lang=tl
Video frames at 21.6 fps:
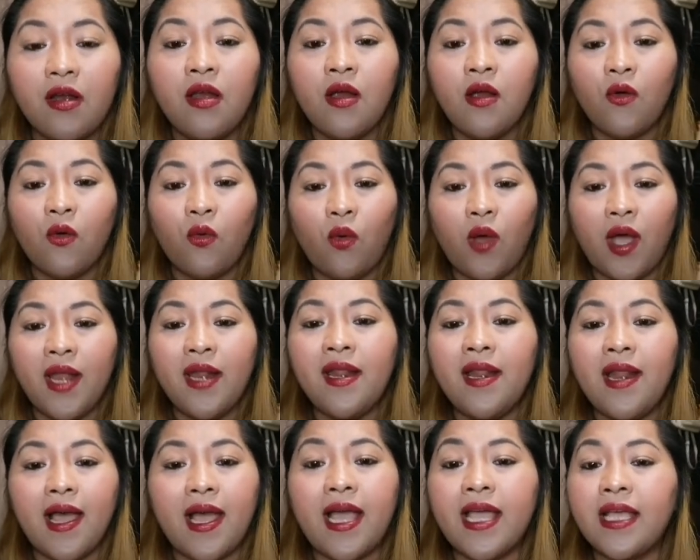Uh, one,
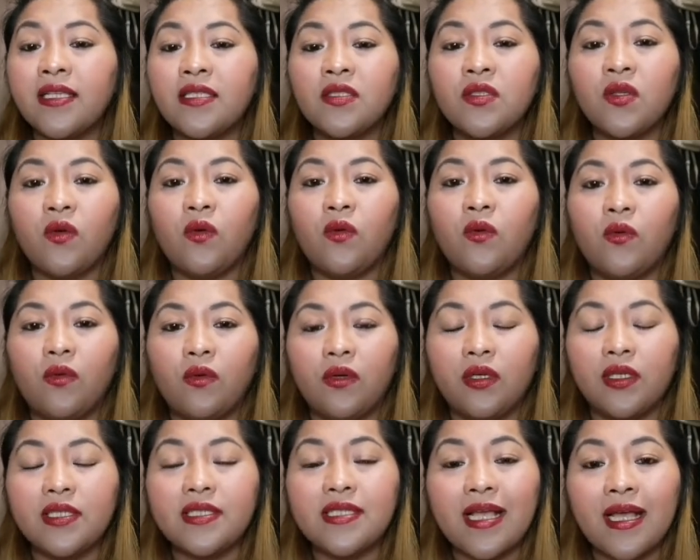
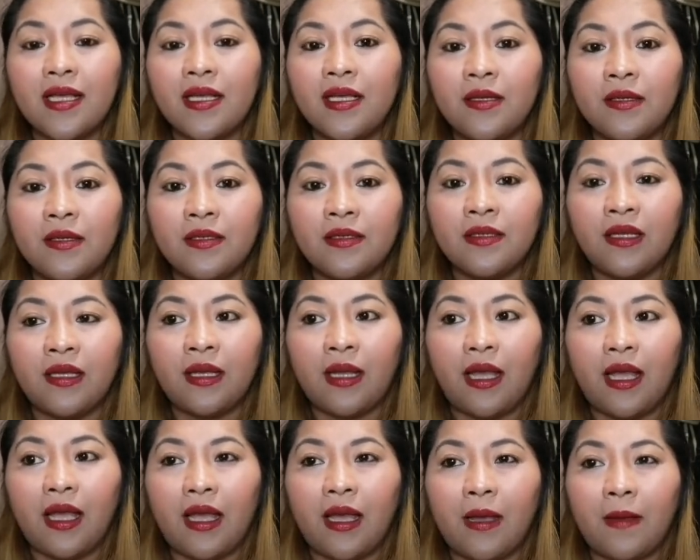com, uh, one
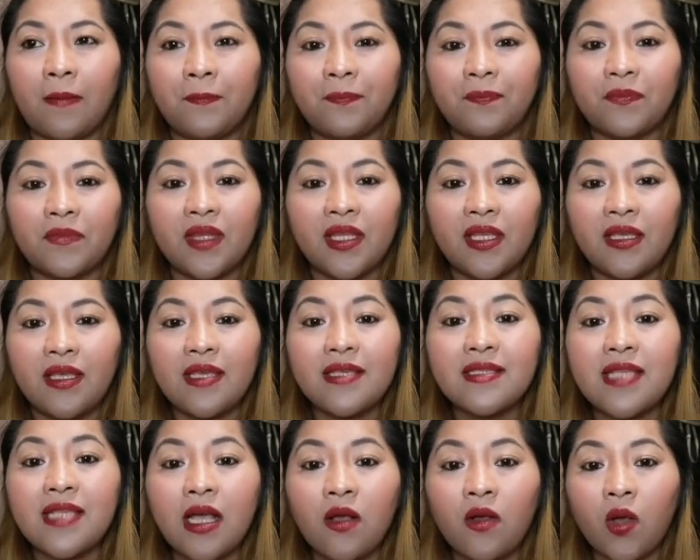subscriber,
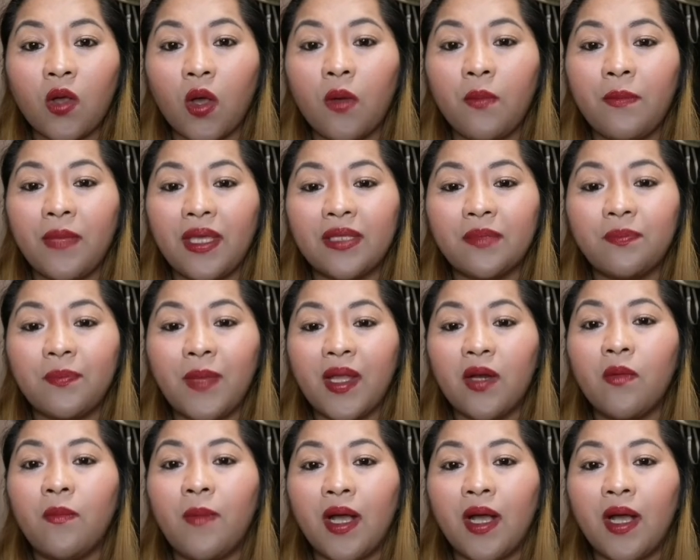one like,